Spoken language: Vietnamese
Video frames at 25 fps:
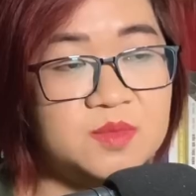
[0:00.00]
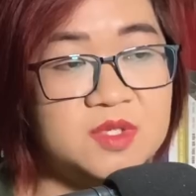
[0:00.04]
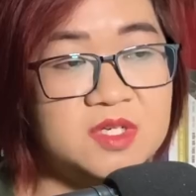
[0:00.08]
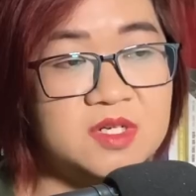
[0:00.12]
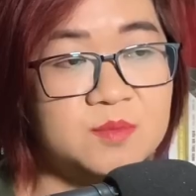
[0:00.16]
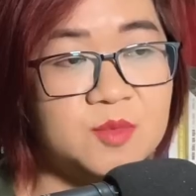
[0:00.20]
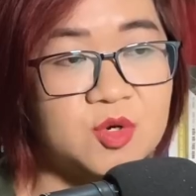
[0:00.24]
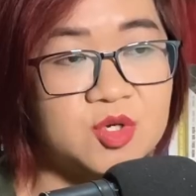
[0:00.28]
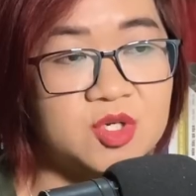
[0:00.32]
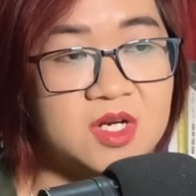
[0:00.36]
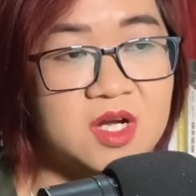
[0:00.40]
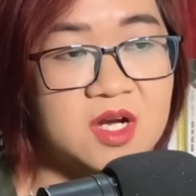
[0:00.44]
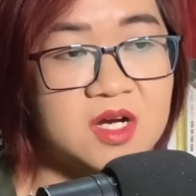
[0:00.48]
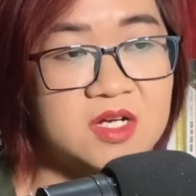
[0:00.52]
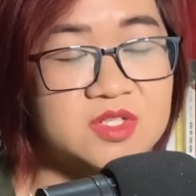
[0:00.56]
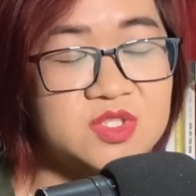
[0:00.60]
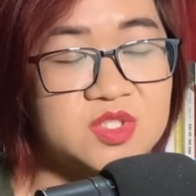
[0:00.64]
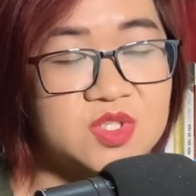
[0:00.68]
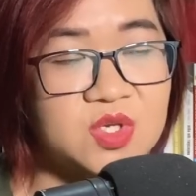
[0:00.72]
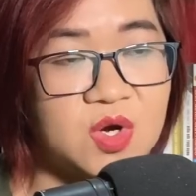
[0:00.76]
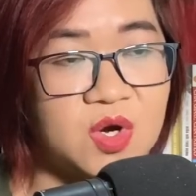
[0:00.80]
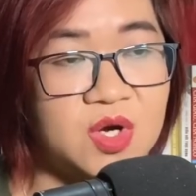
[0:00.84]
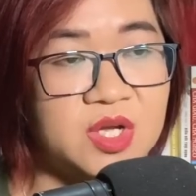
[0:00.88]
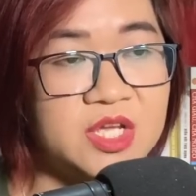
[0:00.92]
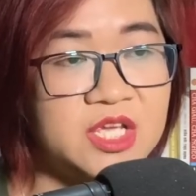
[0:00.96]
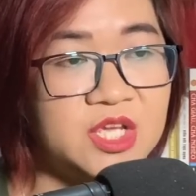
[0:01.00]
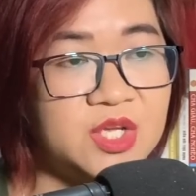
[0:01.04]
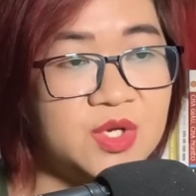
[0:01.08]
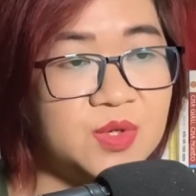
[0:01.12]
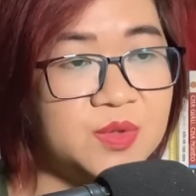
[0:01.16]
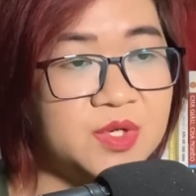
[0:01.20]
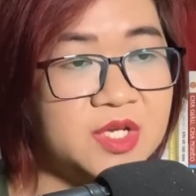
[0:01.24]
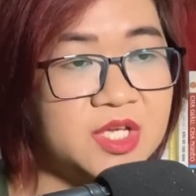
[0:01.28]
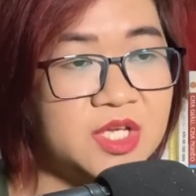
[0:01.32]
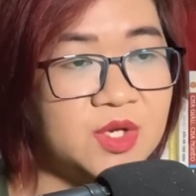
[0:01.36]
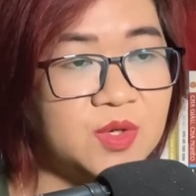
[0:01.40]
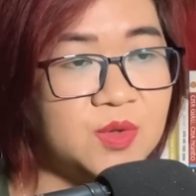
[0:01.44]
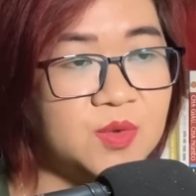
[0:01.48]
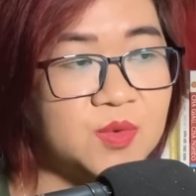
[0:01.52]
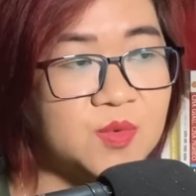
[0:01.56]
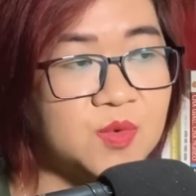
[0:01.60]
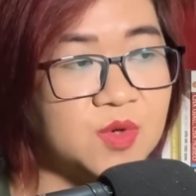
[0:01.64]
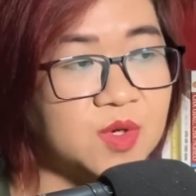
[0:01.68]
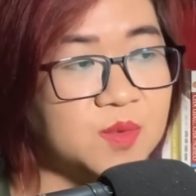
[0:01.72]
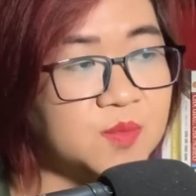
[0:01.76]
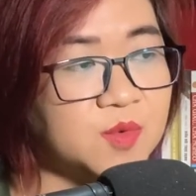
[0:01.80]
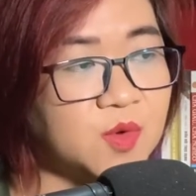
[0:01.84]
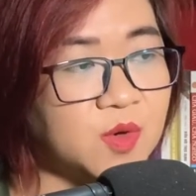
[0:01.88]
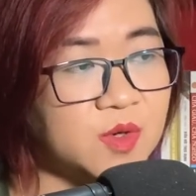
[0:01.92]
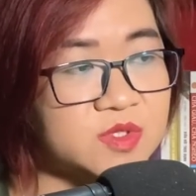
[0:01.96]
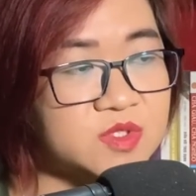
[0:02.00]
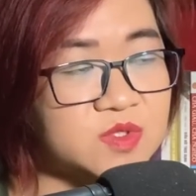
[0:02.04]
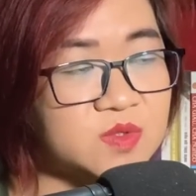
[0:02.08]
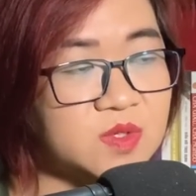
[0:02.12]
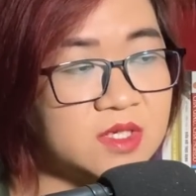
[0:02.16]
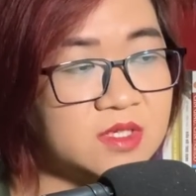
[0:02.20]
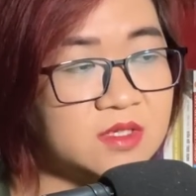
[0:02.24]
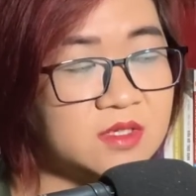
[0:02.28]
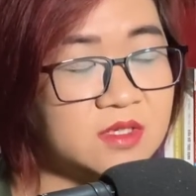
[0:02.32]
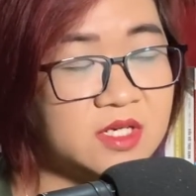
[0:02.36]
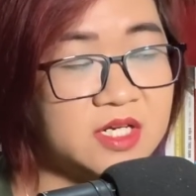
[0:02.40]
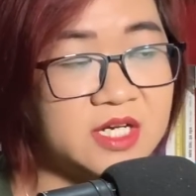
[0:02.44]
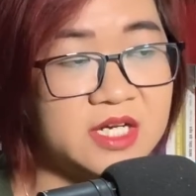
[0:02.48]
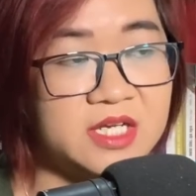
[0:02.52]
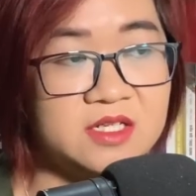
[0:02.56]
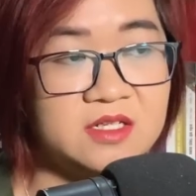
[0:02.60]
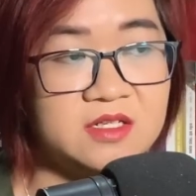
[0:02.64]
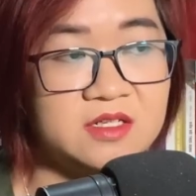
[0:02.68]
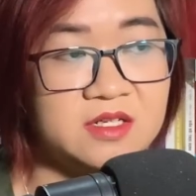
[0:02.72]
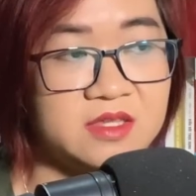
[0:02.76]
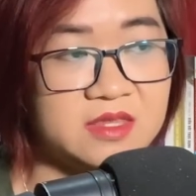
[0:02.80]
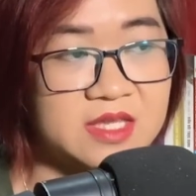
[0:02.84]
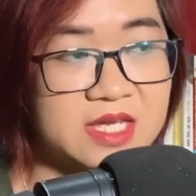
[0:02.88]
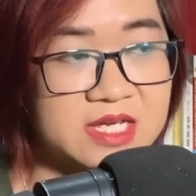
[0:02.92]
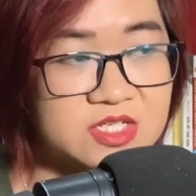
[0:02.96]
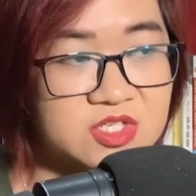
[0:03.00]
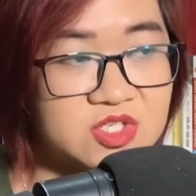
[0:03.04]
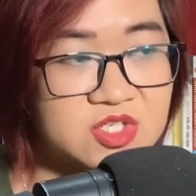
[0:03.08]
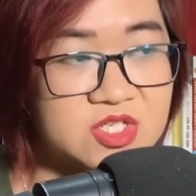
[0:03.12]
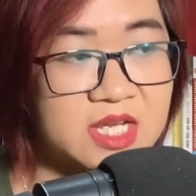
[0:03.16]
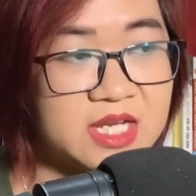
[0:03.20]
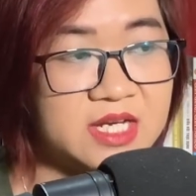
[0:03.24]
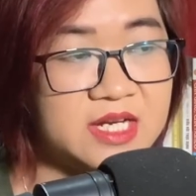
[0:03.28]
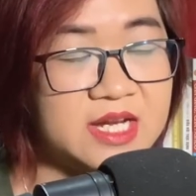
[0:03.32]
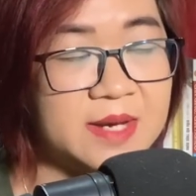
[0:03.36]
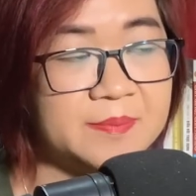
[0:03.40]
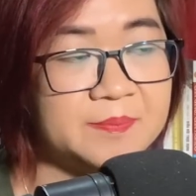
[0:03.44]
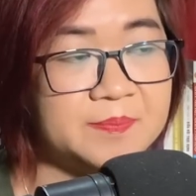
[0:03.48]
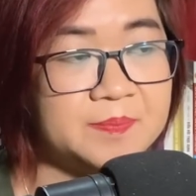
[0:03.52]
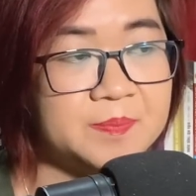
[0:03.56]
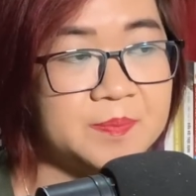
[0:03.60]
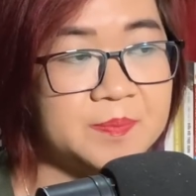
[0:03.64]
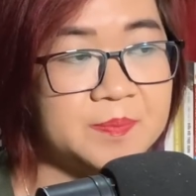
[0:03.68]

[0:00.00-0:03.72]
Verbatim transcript: như một cơn gió hiu hiu của mùa xuân khiến người ta say đắm.